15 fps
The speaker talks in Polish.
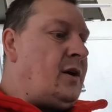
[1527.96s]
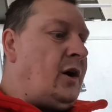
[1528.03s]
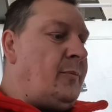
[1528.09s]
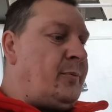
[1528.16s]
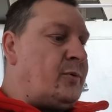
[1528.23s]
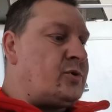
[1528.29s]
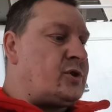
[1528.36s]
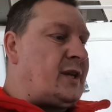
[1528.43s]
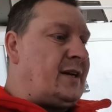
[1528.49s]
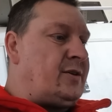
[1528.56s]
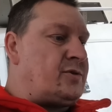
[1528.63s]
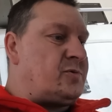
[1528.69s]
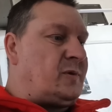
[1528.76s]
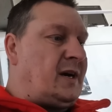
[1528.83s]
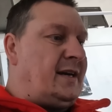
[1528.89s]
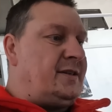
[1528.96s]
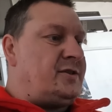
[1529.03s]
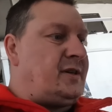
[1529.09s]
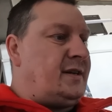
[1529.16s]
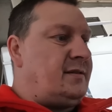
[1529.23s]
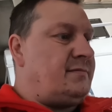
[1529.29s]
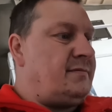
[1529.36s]
Oprócz tego,
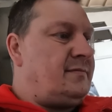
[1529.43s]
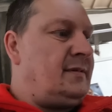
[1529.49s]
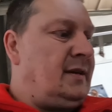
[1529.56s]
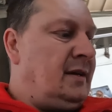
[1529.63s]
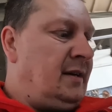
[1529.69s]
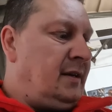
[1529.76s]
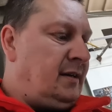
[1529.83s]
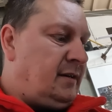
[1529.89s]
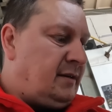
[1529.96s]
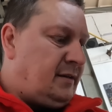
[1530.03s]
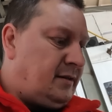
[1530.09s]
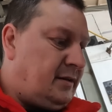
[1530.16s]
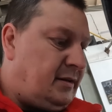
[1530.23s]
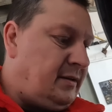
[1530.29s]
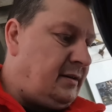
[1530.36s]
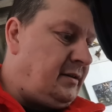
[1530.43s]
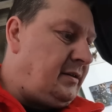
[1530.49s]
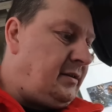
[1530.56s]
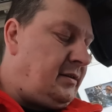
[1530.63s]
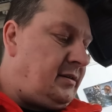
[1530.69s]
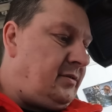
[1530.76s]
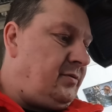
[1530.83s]
słuchajcie,
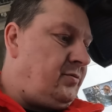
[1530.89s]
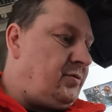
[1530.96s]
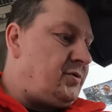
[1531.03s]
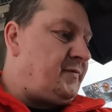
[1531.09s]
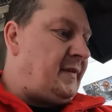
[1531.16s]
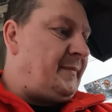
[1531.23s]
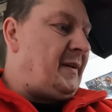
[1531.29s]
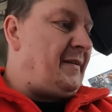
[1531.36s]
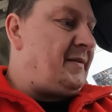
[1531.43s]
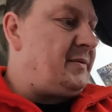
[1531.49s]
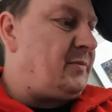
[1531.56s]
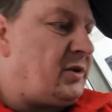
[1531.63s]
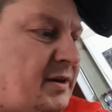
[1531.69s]
e, już Wam nawet